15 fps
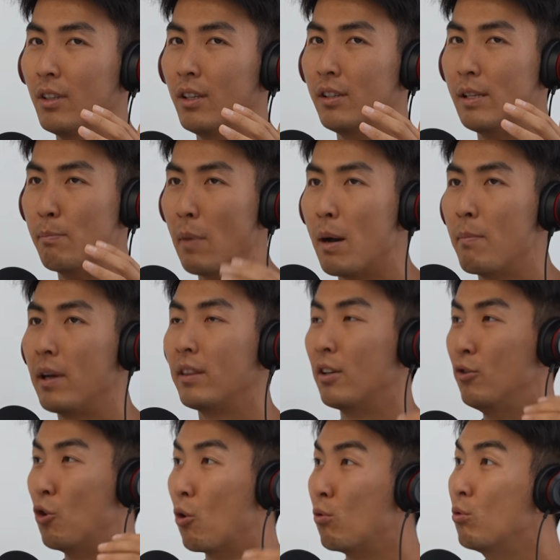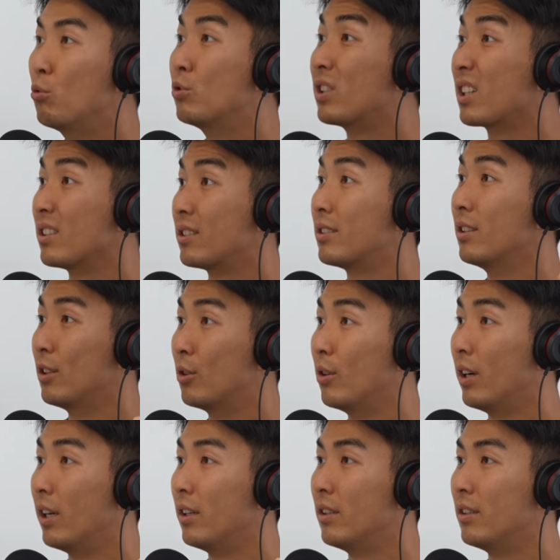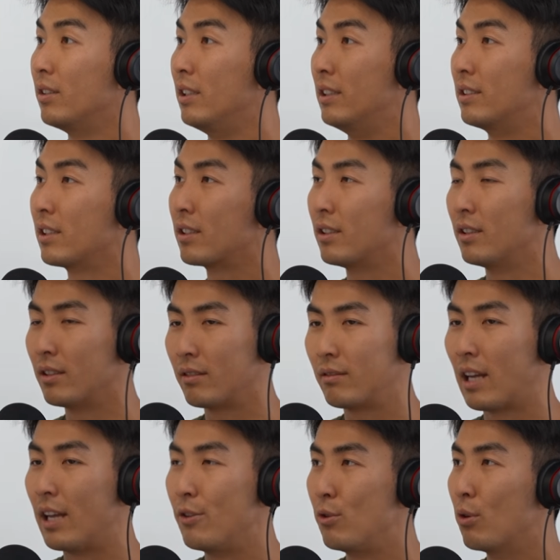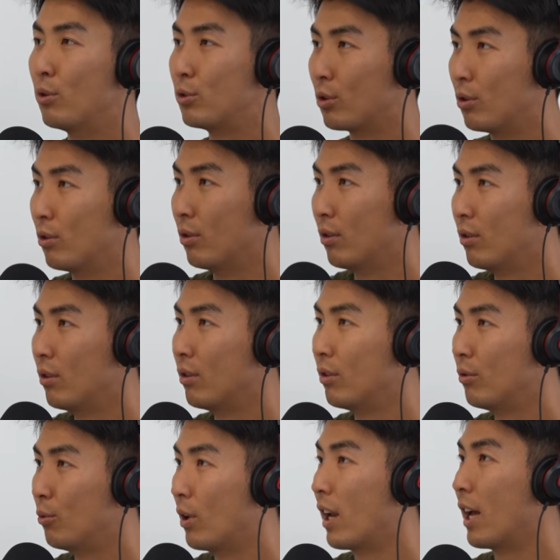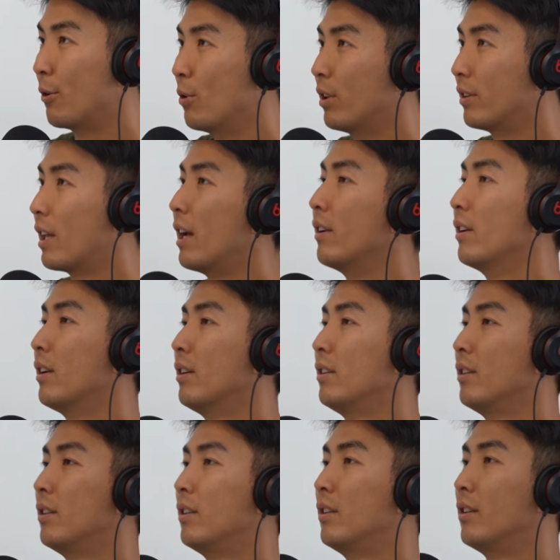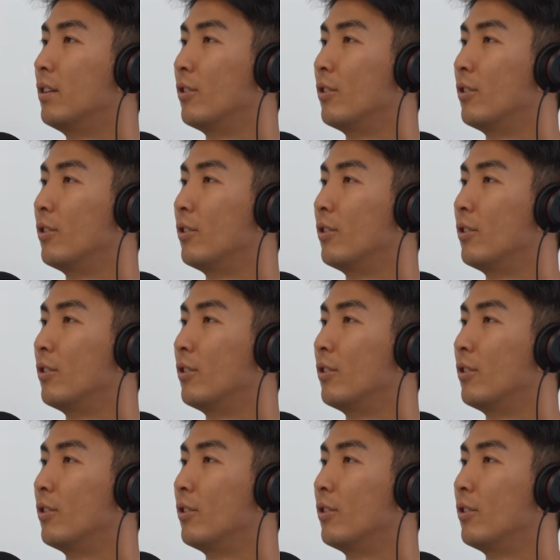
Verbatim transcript: 你慢慢的融入这个社会，你这个担忧就越来越淡了。对。